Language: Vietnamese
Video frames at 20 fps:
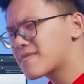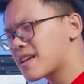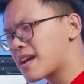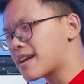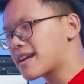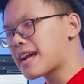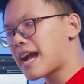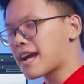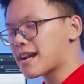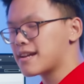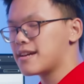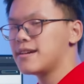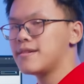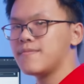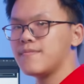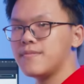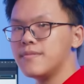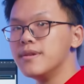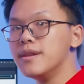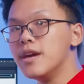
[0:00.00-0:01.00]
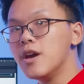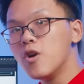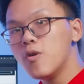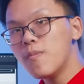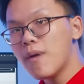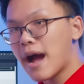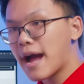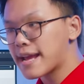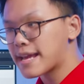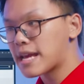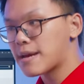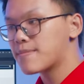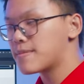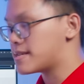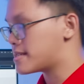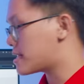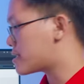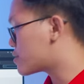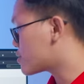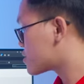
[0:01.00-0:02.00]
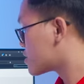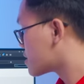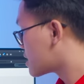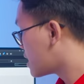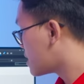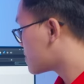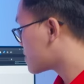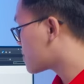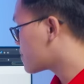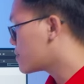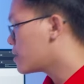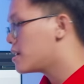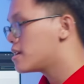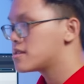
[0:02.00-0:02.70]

cái card này nếu mà anh em để dành cho chơi game nhá